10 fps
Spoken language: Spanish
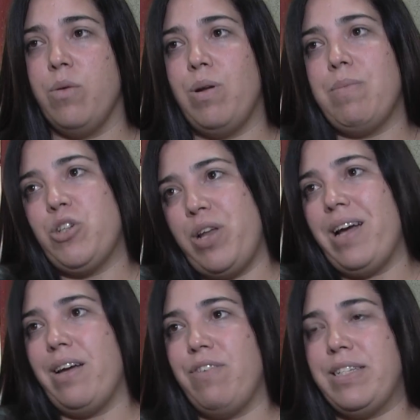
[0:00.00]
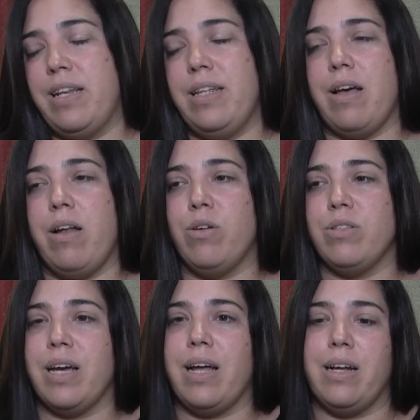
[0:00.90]
una mayoría que facilitaba el
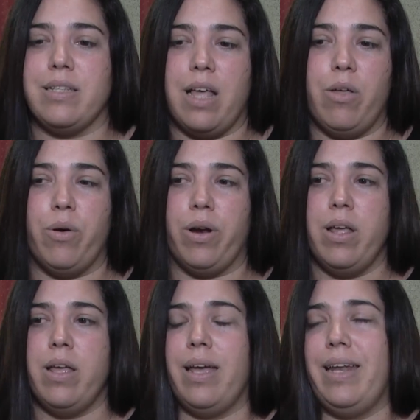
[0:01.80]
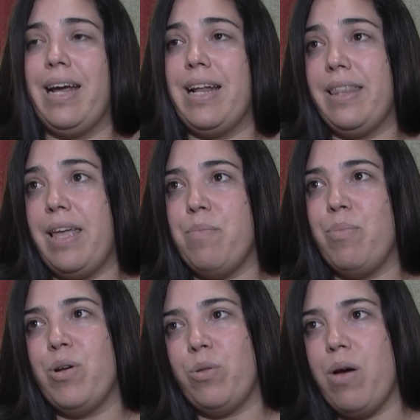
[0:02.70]
concejal Cazador en aquel
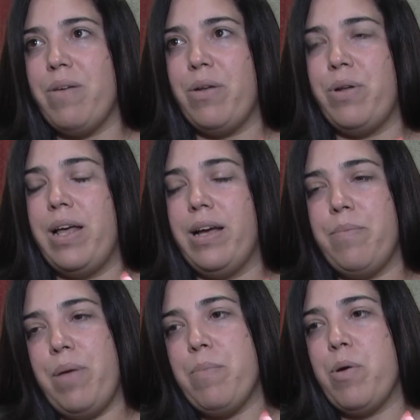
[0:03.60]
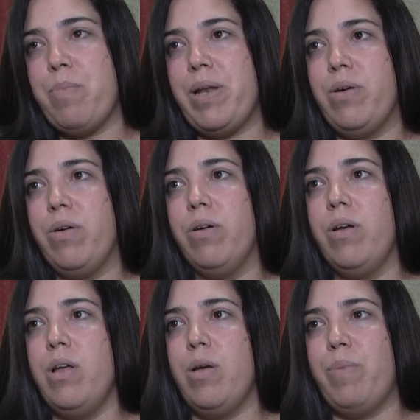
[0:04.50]
tiempo, que todavía no era de Cambiemos, pero,
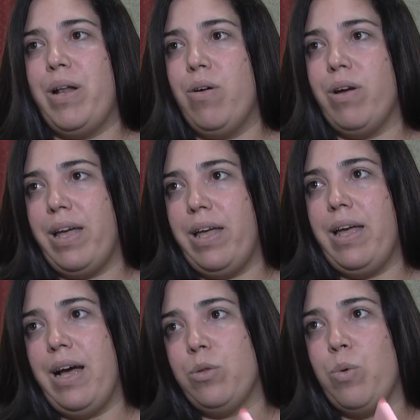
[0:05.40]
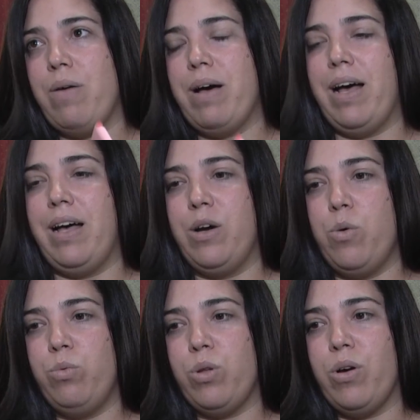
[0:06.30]
pero que actuaba
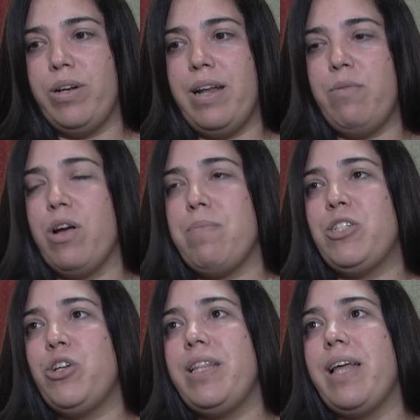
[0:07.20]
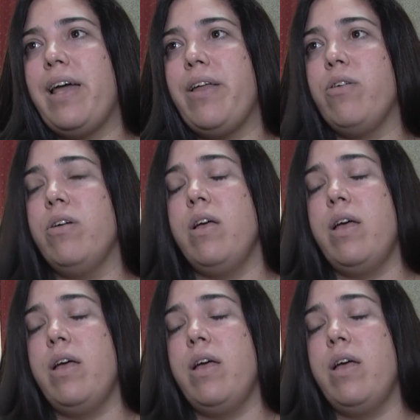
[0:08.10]
junto con el bloque mayoritario,